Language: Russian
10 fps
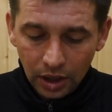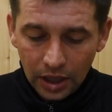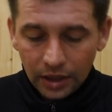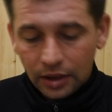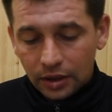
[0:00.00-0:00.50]

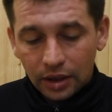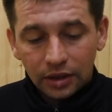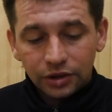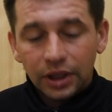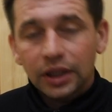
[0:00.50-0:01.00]
Они не так
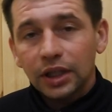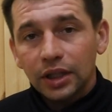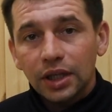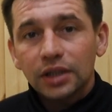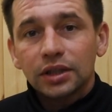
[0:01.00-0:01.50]
дорогие,
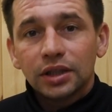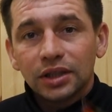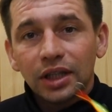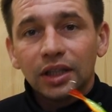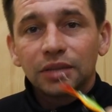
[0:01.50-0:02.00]
есть
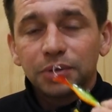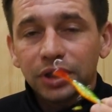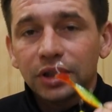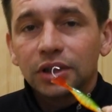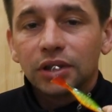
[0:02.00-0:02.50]
с
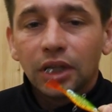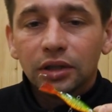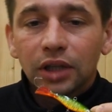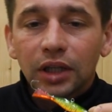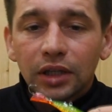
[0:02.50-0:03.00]
Алиэкспресса, знаю,
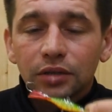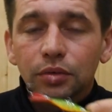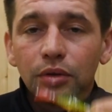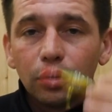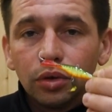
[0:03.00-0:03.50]

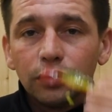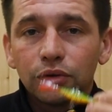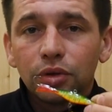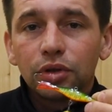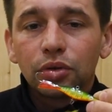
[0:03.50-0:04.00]
заказывают люди,
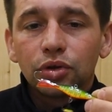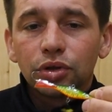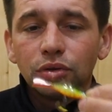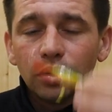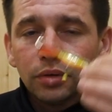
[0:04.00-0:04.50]
вроде тоже
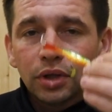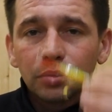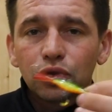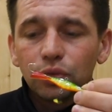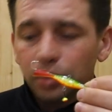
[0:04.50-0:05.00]
ловят,
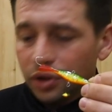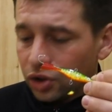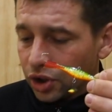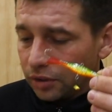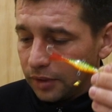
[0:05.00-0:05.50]
там чуть
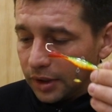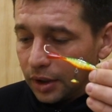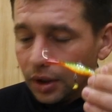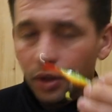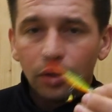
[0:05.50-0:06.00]
подешевле,
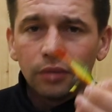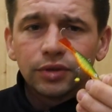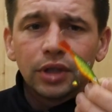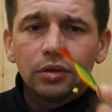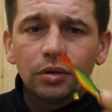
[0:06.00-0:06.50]
он в
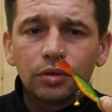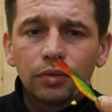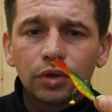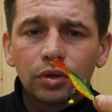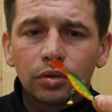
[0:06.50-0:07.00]
районе
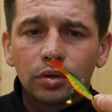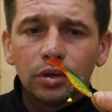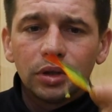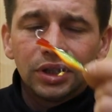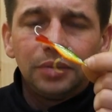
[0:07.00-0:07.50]

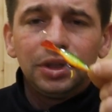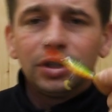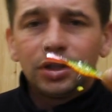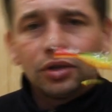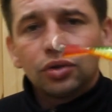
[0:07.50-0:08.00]

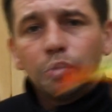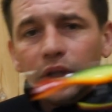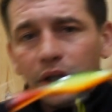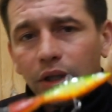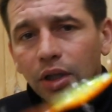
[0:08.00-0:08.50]
270
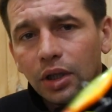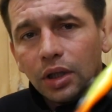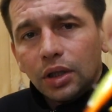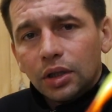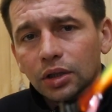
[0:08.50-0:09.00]
рублей
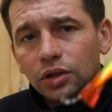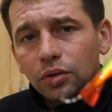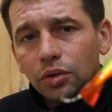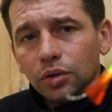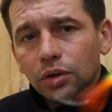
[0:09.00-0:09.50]

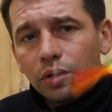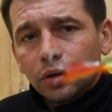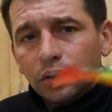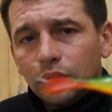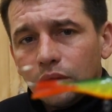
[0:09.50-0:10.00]
стоит.
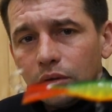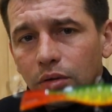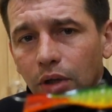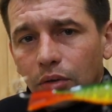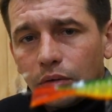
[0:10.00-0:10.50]
Вот
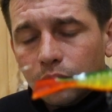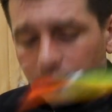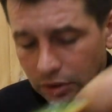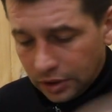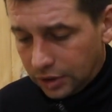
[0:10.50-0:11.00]
такой вот
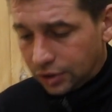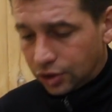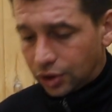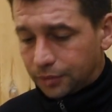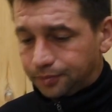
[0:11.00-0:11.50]

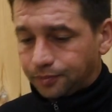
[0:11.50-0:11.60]
балансирчик.